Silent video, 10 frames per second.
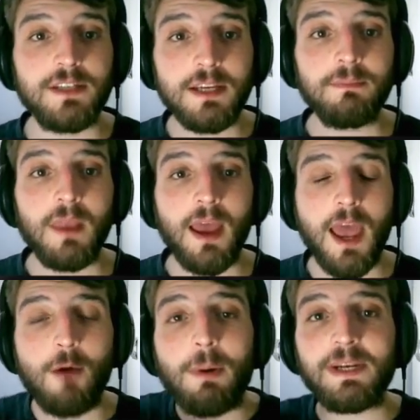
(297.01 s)
Sim,
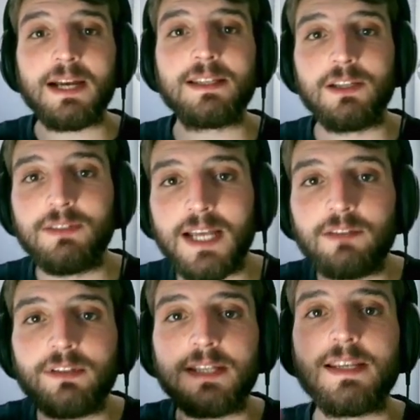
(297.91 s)
é uma aplicação
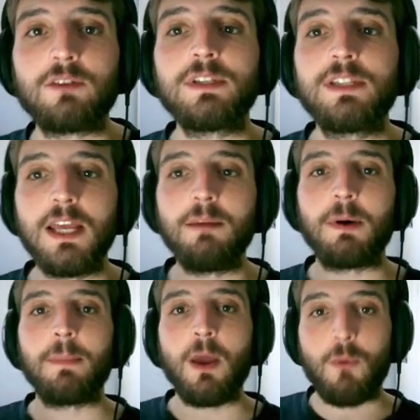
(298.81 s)
dentro desse ecossistema.